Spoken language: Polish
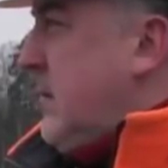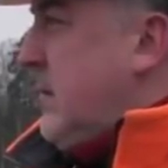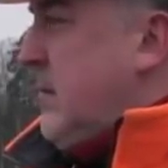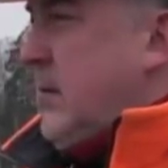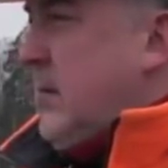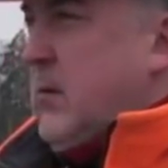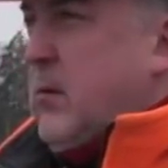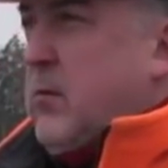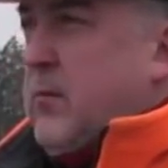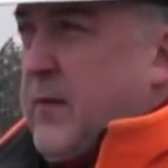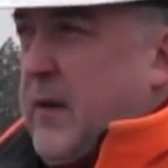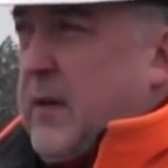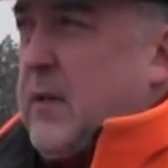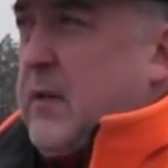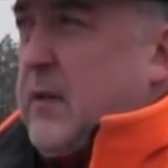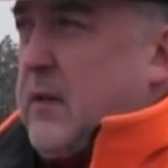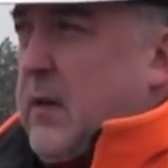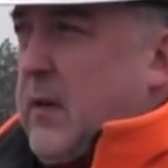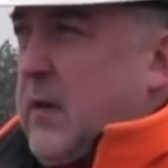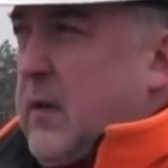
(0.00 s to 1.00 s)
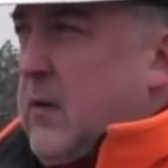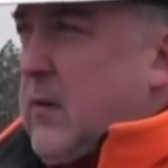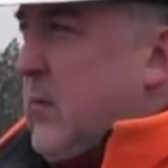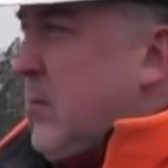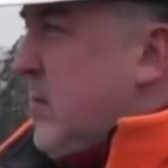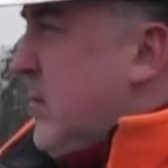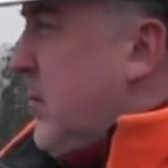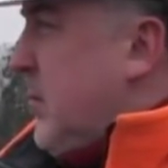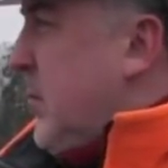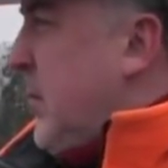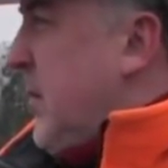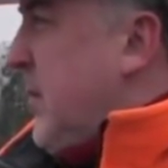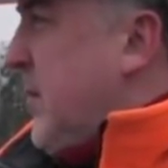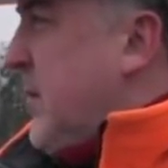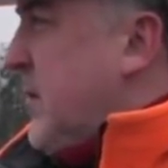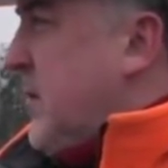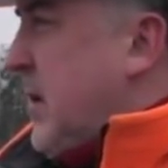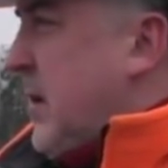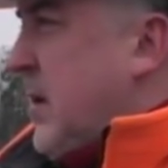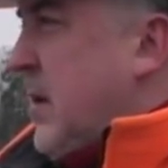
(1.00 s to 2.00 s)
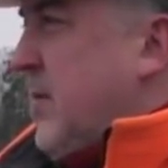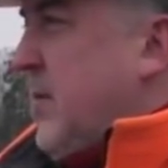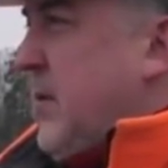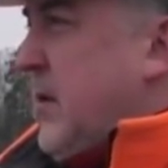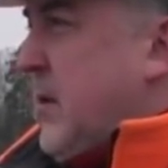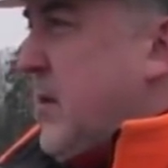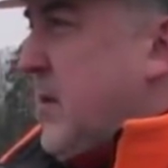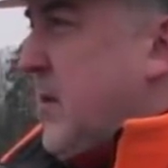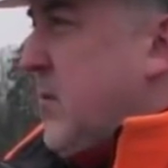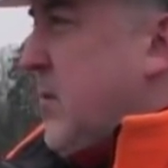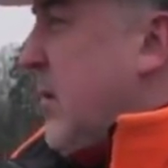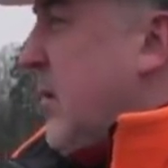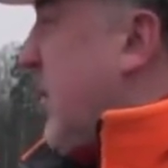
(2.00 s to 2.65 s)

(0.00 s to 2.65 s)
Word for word: i równanie terenu, ponieważ tak jak widać są tutaj rowy